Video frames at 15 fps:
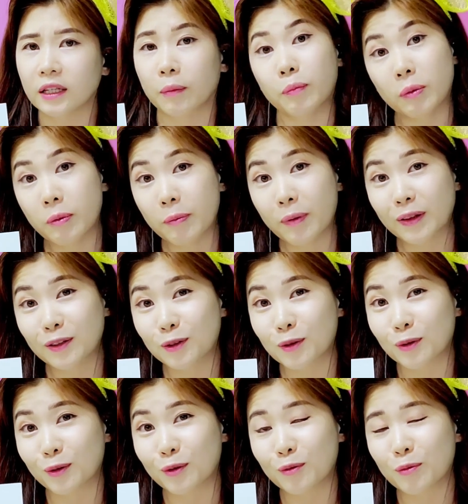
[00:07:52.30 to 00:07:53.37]
자, 비비파닉스
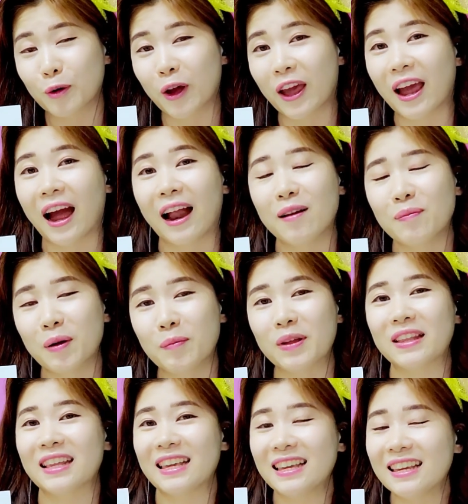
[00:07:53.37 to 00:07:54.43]
유튜브에
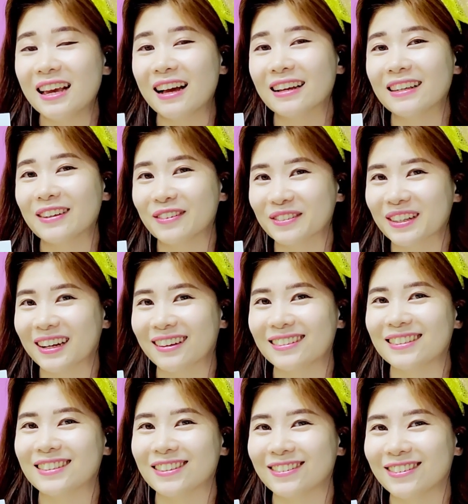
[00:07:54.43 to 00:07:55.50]
알파벳 이야기 영상
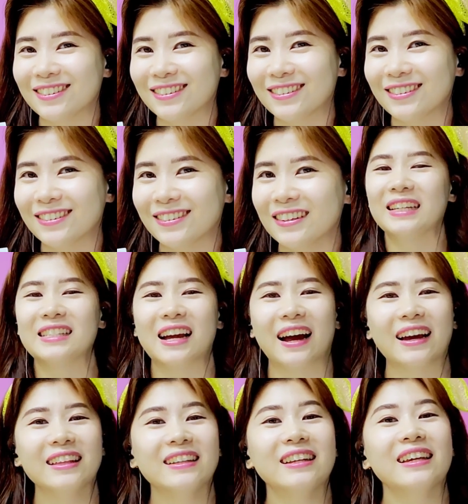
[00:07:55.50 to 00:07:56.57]
아시죠? 이제
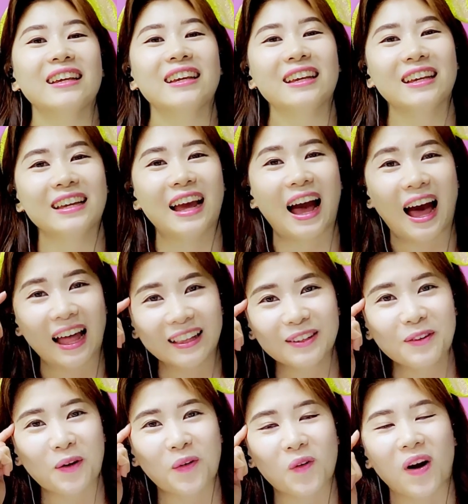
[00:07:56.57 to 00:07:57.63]
아이들이 아는
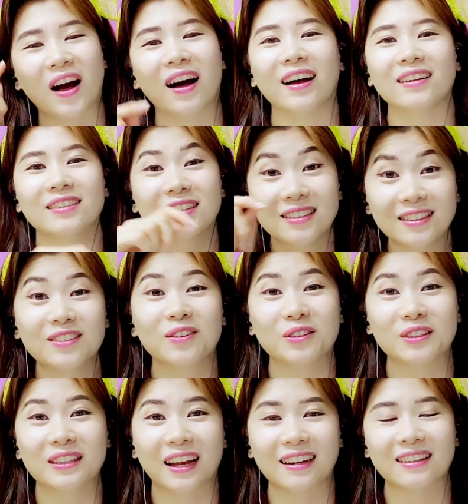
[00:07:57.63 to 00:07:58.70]
것과 쓰는
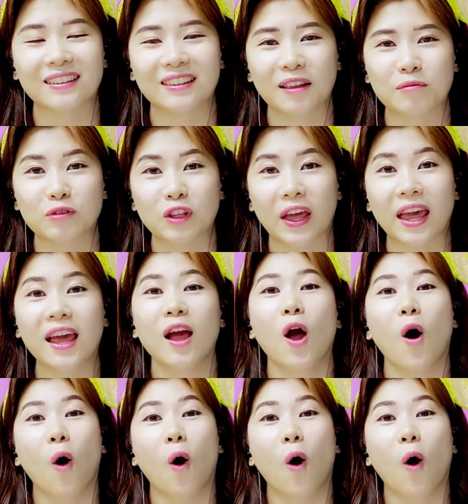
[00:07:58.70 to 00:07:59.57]
것은 다르기 때문에